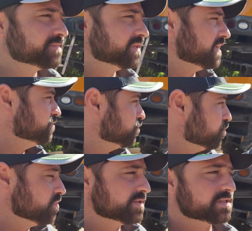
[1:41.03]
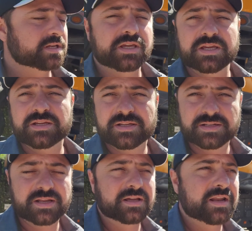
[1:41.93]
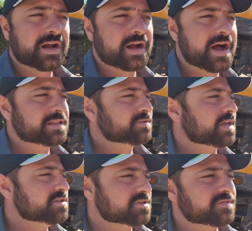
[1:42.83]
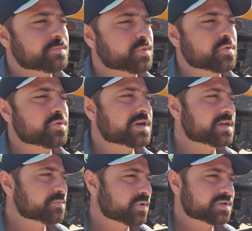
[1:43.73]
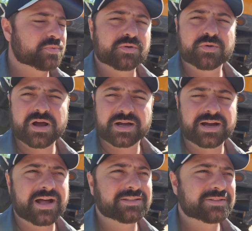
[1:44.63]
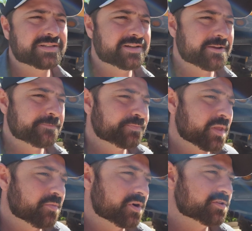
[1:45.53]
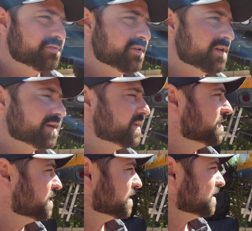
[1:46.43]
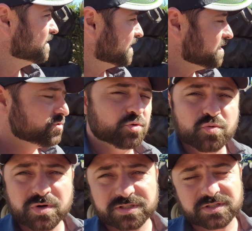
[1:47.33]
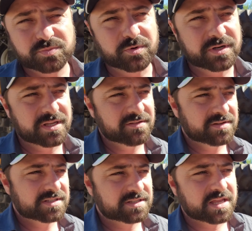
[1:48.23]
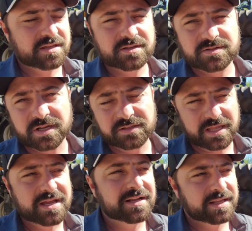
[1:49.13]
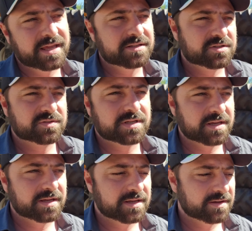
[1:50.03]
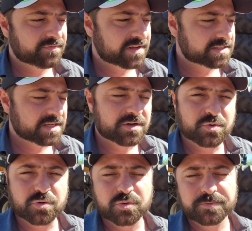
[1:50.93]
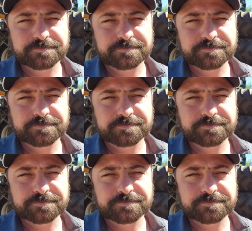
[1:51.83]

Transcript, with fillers: Tem duas aqui na, na Cato, quem estiver procurando pode procurar a Cato. Pode vir aqui que aqui tem duas disponíveis, tem, já tem clientes que é, fazendo